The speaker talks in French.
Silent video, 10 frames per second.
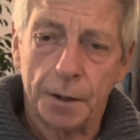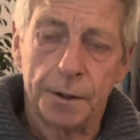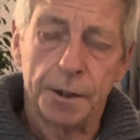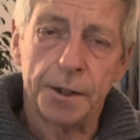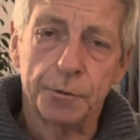
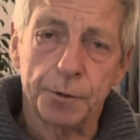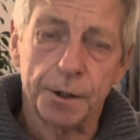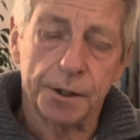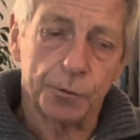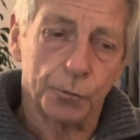des
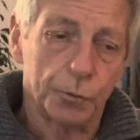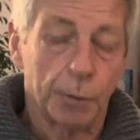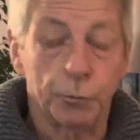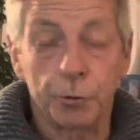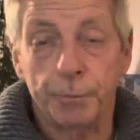associations, il y a
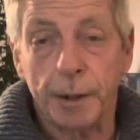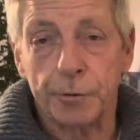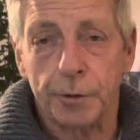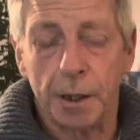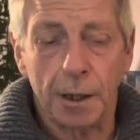beaucoup de
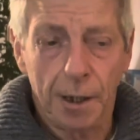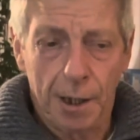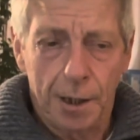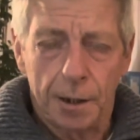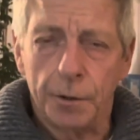partenaires.
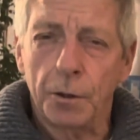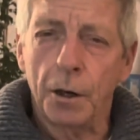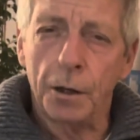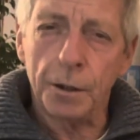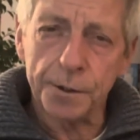Il y a une
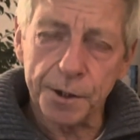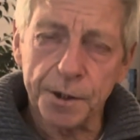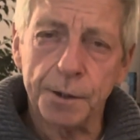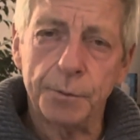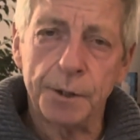grande
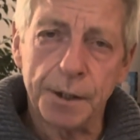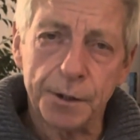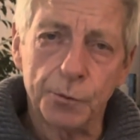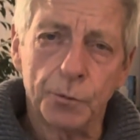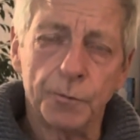
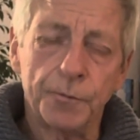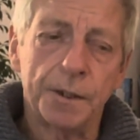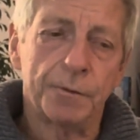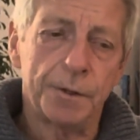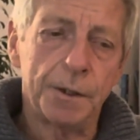sensibilisation
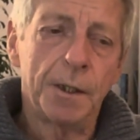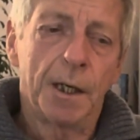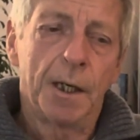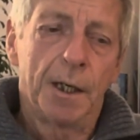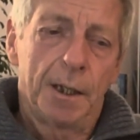vis-à-vis
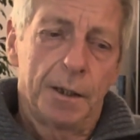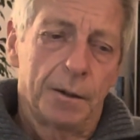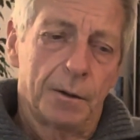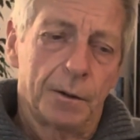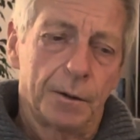
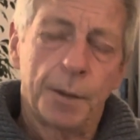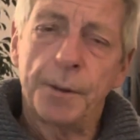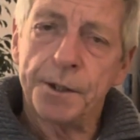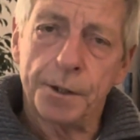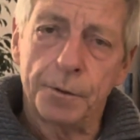des
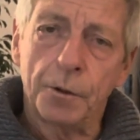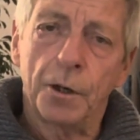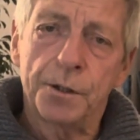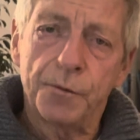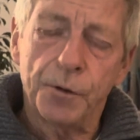personnes en
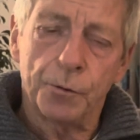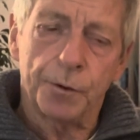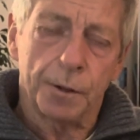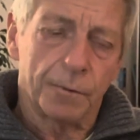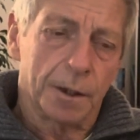grande
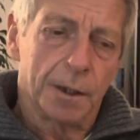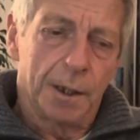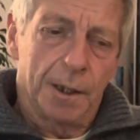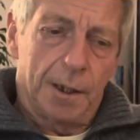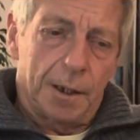difficulté.
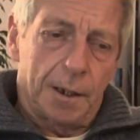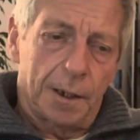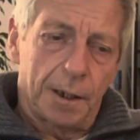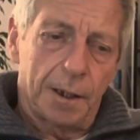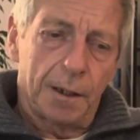
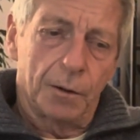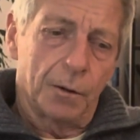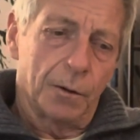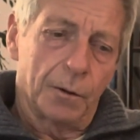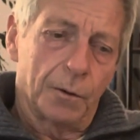Et
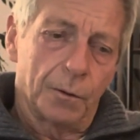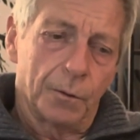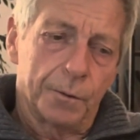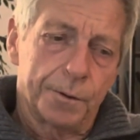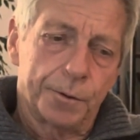
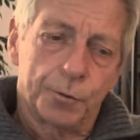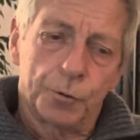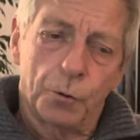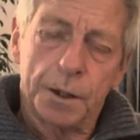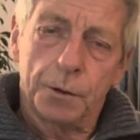je
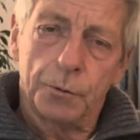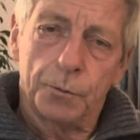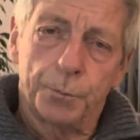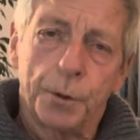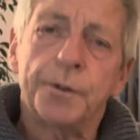crois que
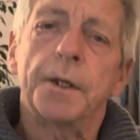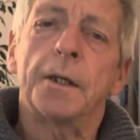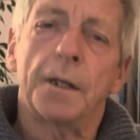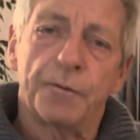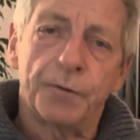
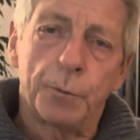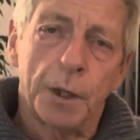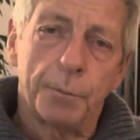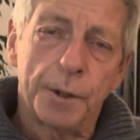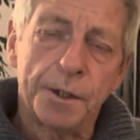porter la flamme
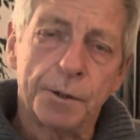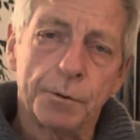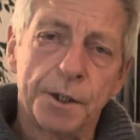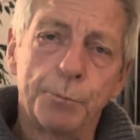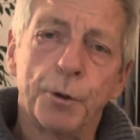olympique, c'est
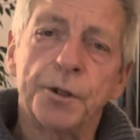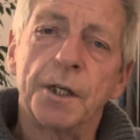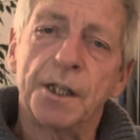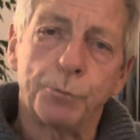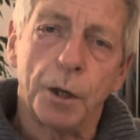aussi porter
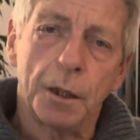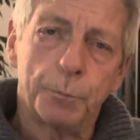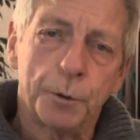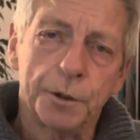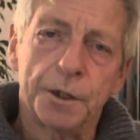
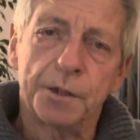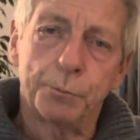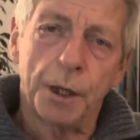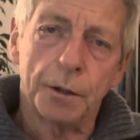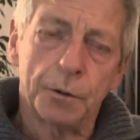l'espoir. Porter
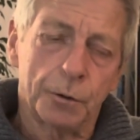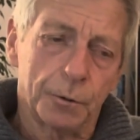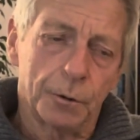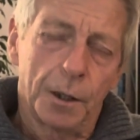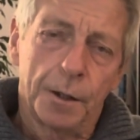l'espoir
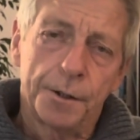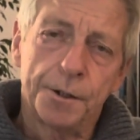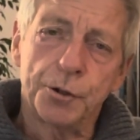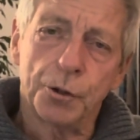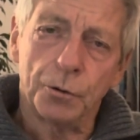que
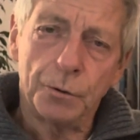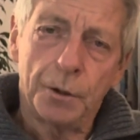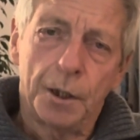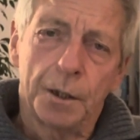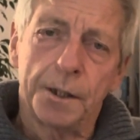ces gens
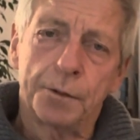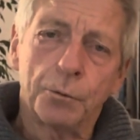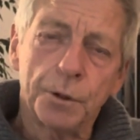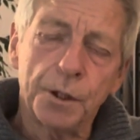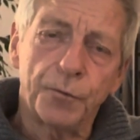qui sont
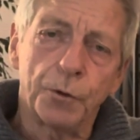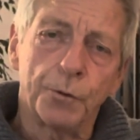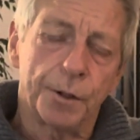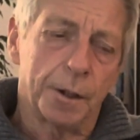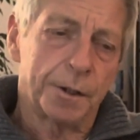en
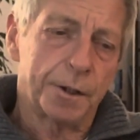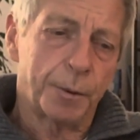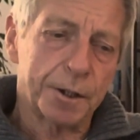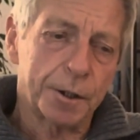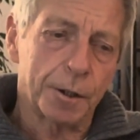difficulté, ces
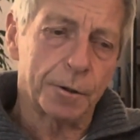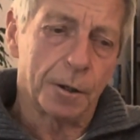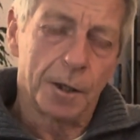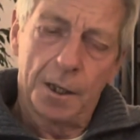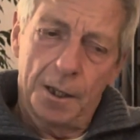personnes
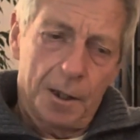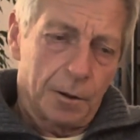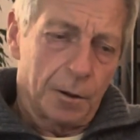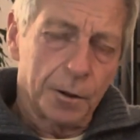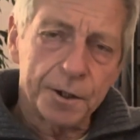
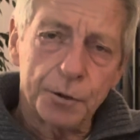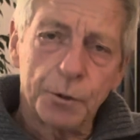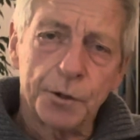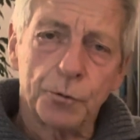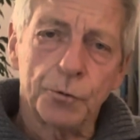en
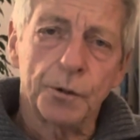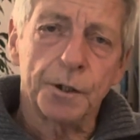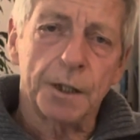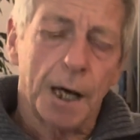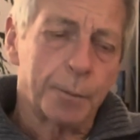situation de
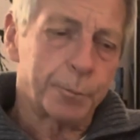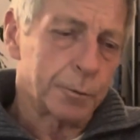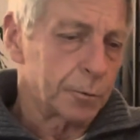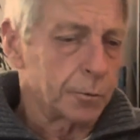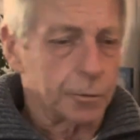handicap,
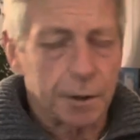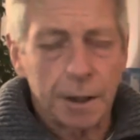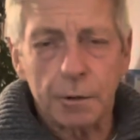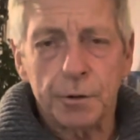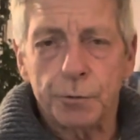euh,
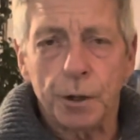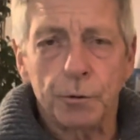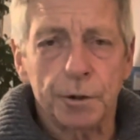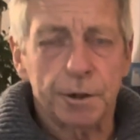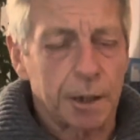quel que soit le
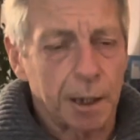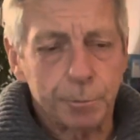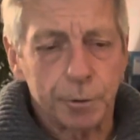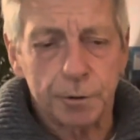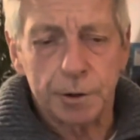
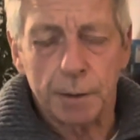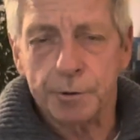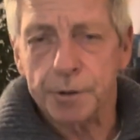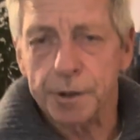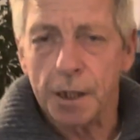handicap, handicap
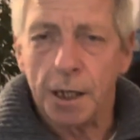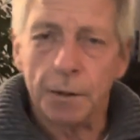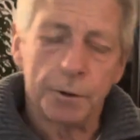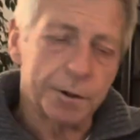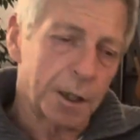social,
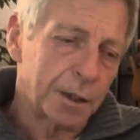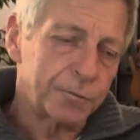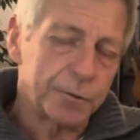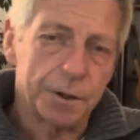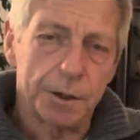mental,
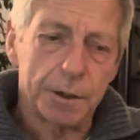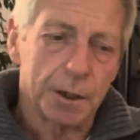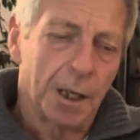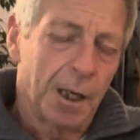physique,